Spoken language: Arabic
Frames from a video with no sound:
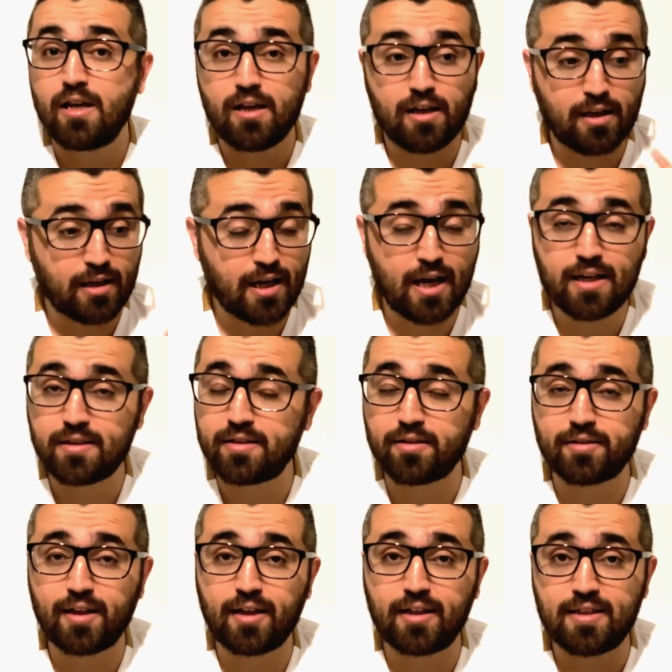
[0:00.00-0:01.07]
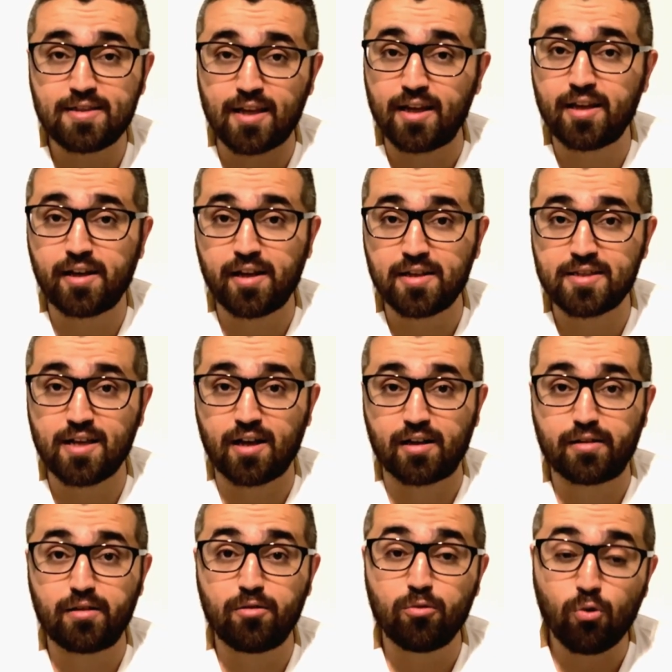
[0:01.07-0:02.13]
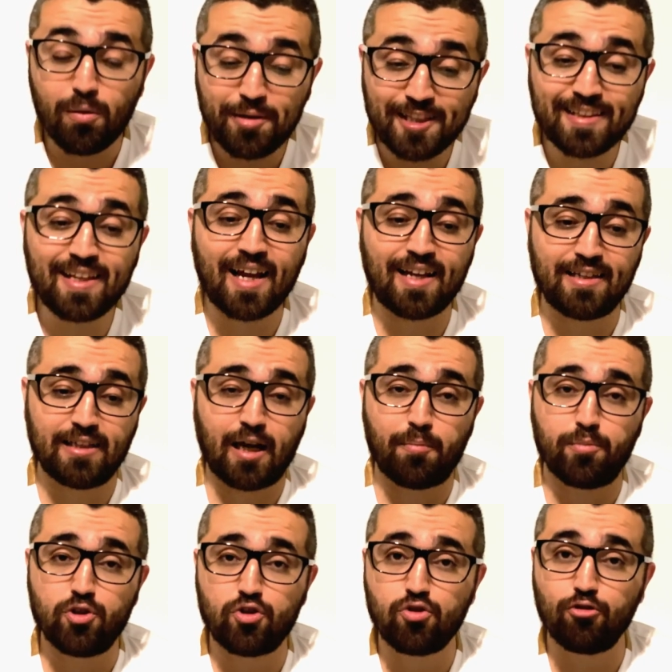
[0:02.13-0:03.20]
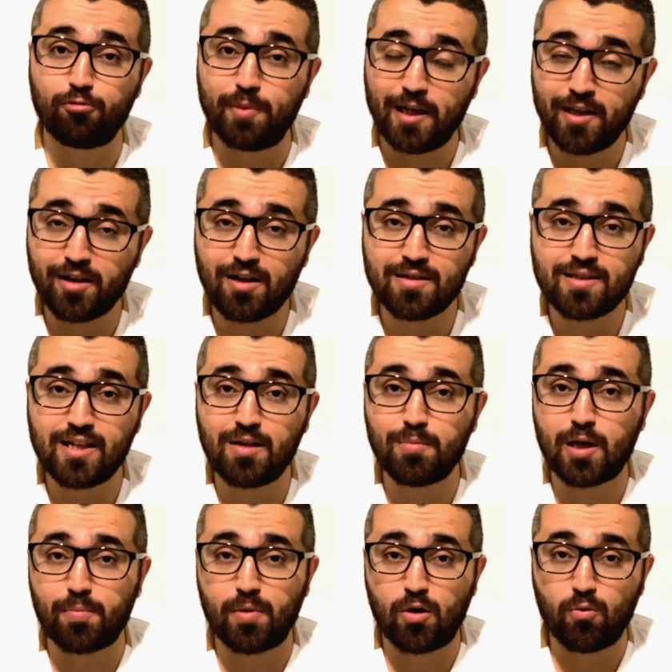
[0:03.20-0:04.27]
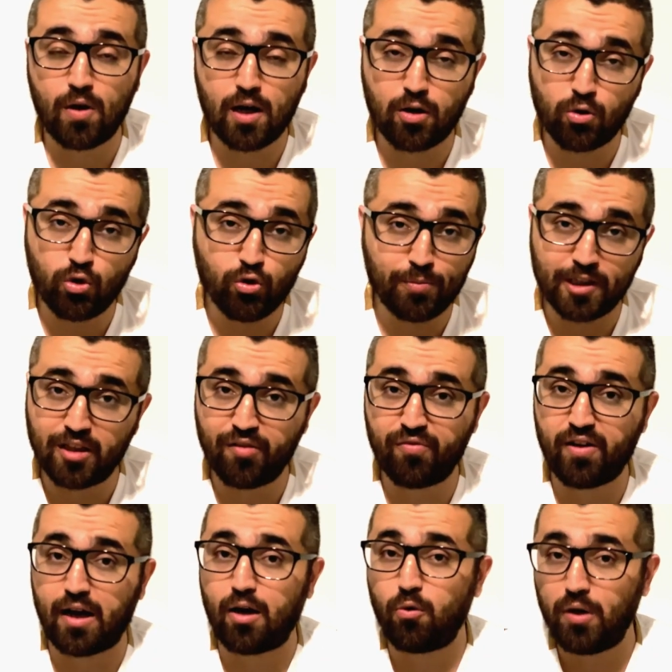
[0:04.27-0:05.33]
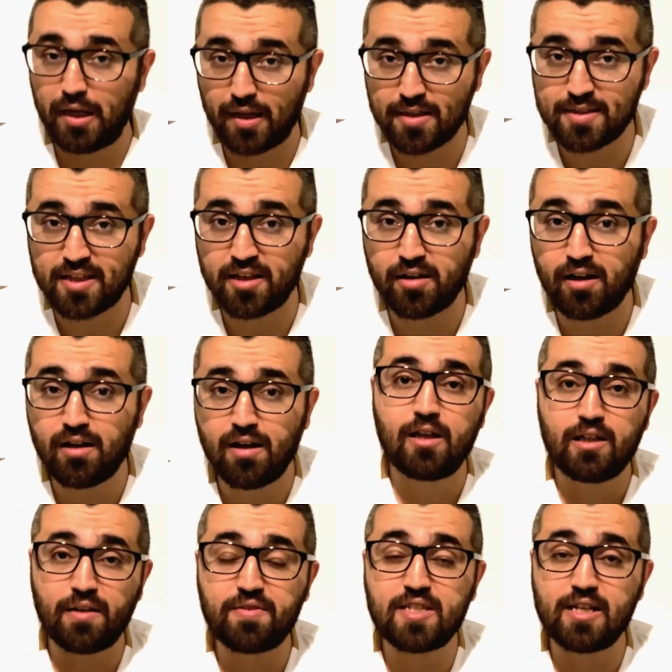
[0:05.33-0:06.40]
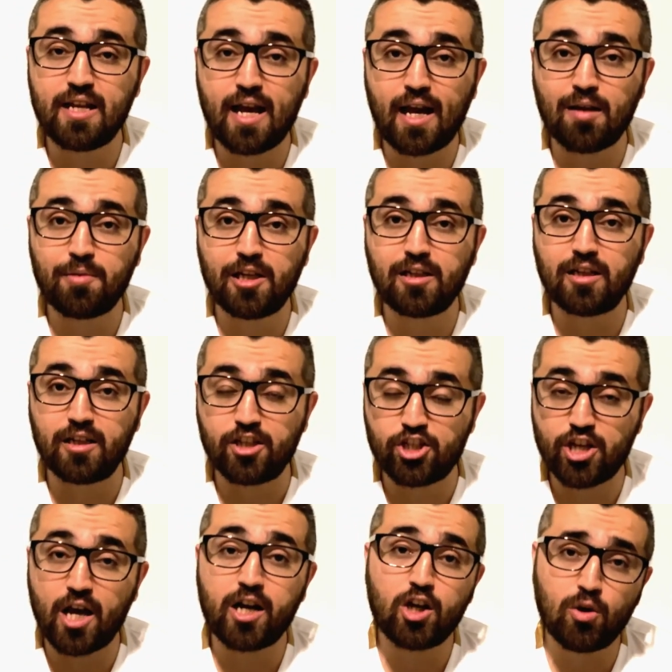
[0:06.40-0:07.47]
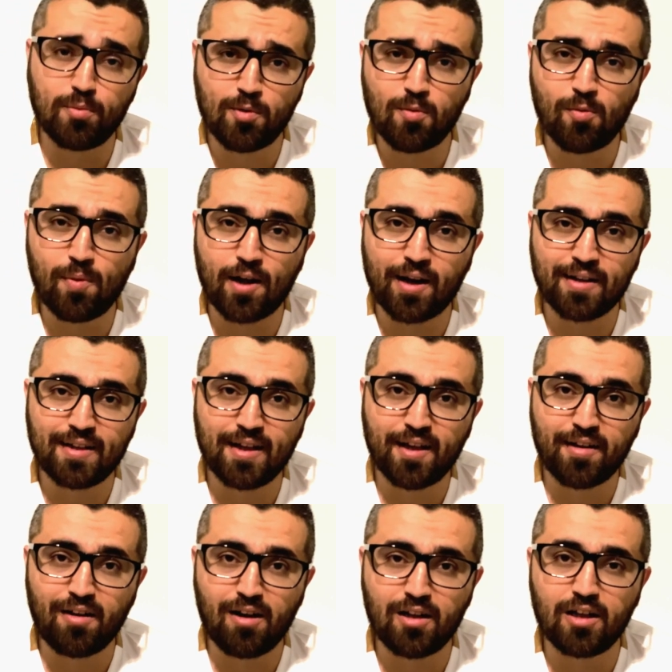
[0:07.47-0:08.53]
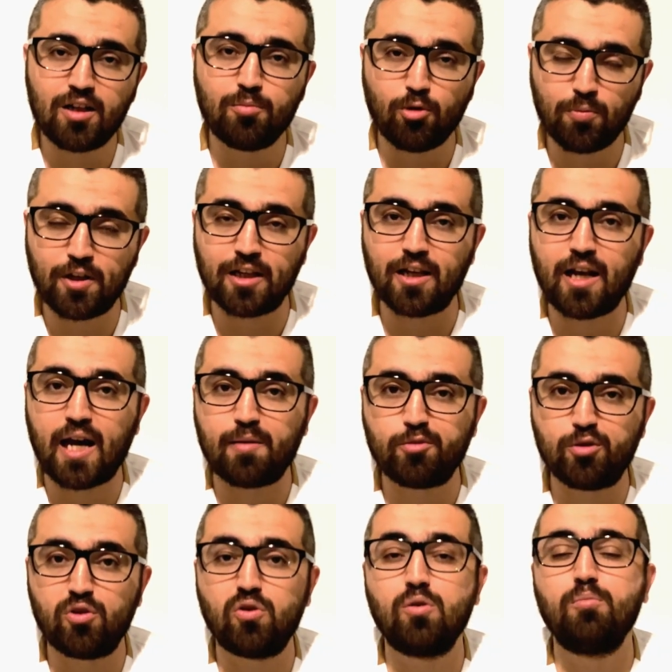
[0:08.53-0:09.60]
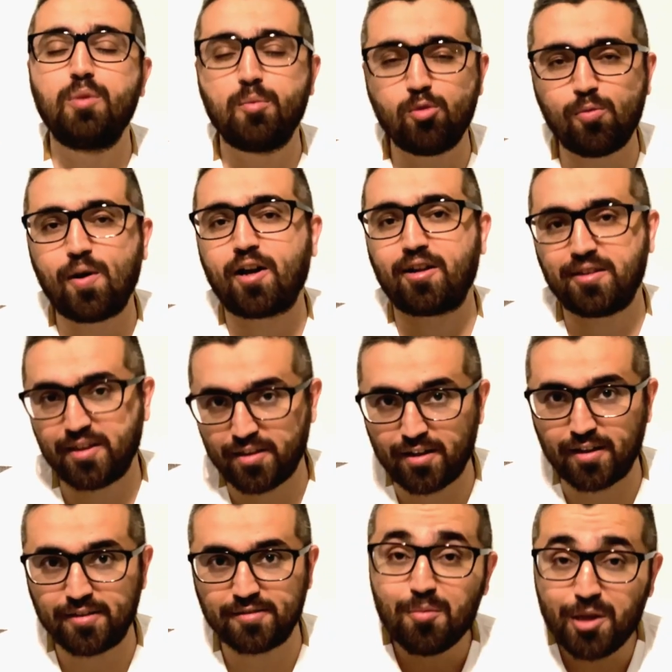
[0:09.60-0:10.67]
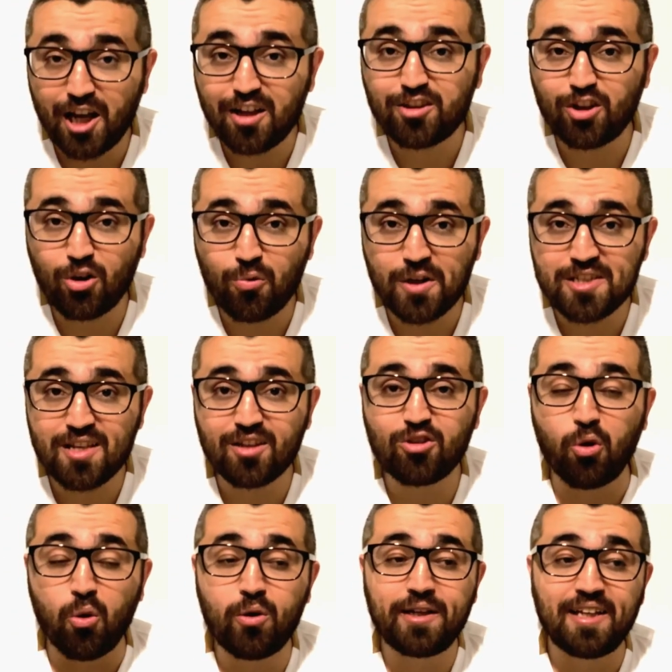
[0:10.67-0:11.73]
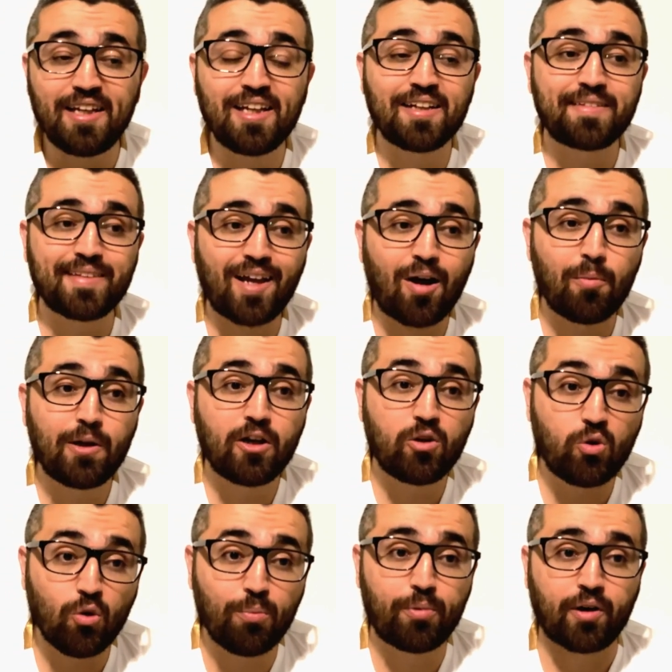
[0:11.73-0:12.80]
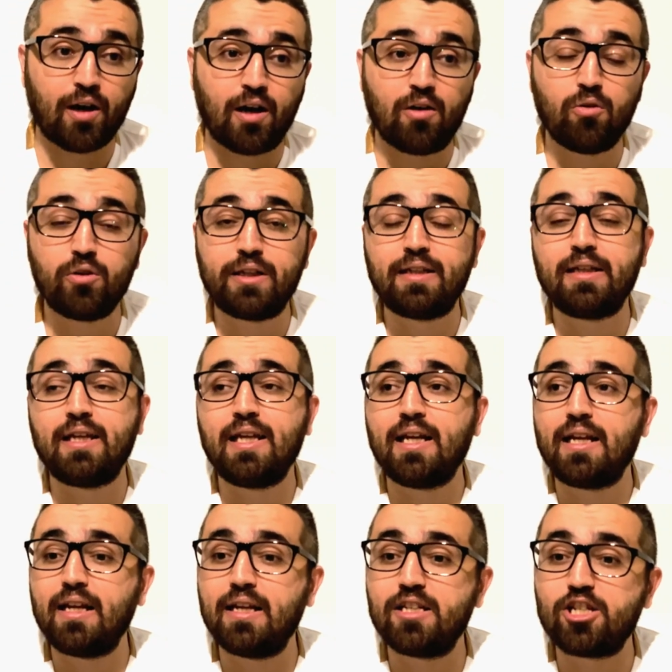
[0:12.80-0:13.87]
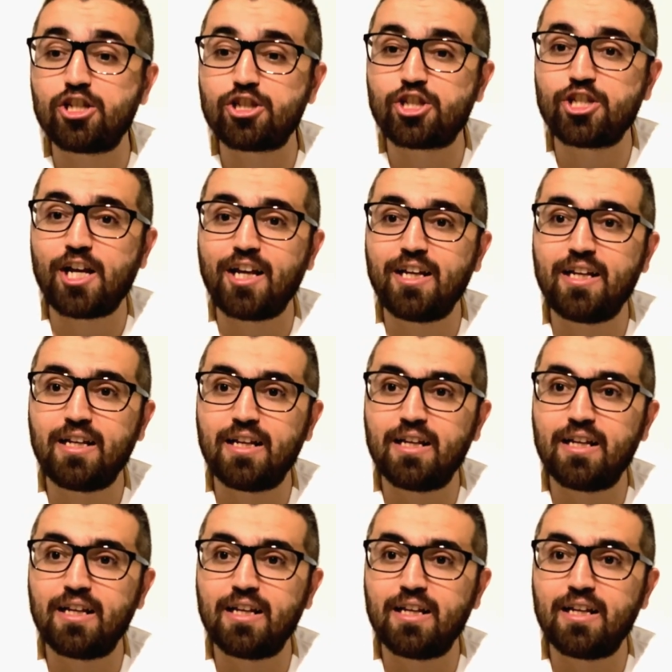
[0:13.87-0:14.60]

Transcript: آه، خالد كردغلي ظهير يسار وبالتالي عم بنشوف بحراسة المرمى وقلوب الدفاع والأظهرة نفس اللاعبين اللي شاركوا بمباراة العراق ممكن يلعبوا بمباراة إيران بخط الوسط هون هي الطامة الكبرى هون هي الشغلة